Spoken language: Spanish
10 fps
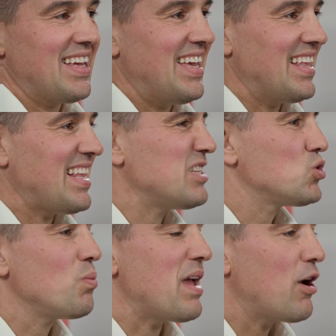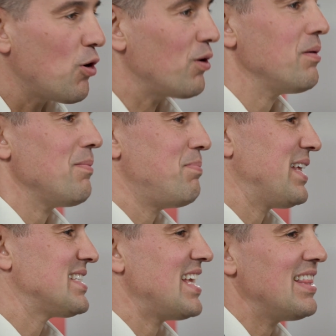que está en su mejor
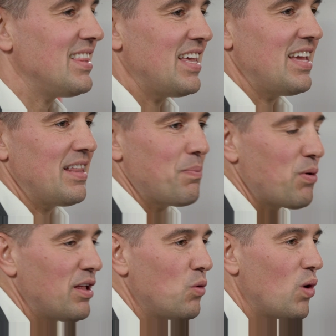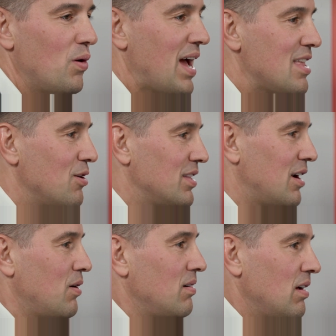presente después de nueve años
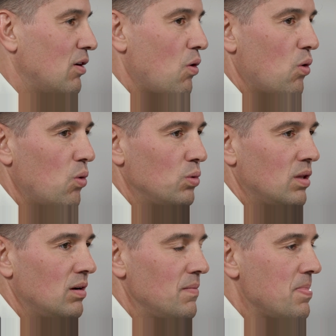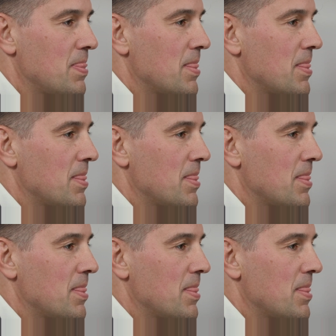estar en conjunto,